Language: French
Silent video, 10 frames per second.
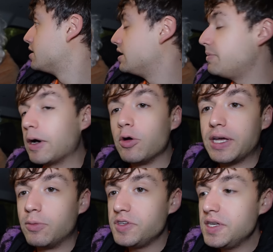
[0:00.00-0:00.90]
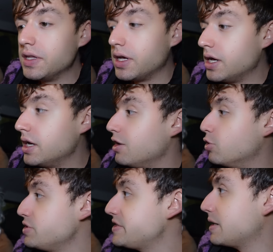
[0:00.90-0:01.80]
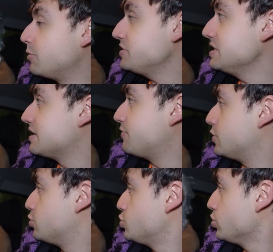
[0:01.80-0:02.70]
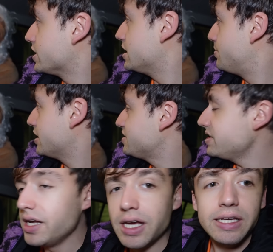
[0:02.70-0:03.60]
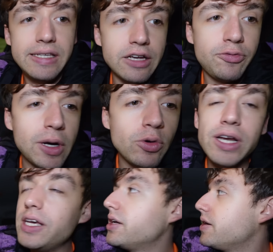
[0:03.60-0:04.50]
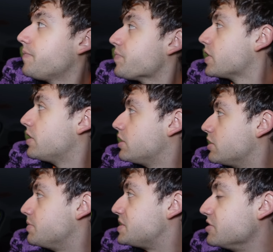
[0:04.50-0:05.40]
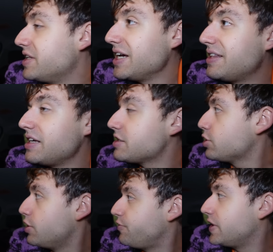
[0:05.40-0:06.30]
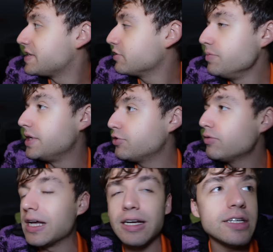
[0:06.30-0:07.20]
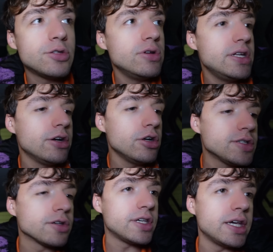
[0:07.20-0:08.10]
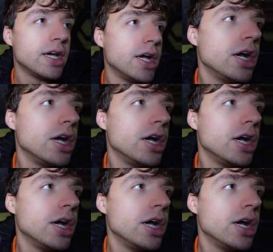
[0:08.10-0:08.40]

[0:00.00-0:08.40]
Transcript: Les parents d'Amandine. Eux aussi, Amandine, ça fait deux jours qu'elle est partie. Ils savent pas où aller. Ah mais c'est une catastrophe là, ça tombe, il y a toute la classe de Lily Rose qui est...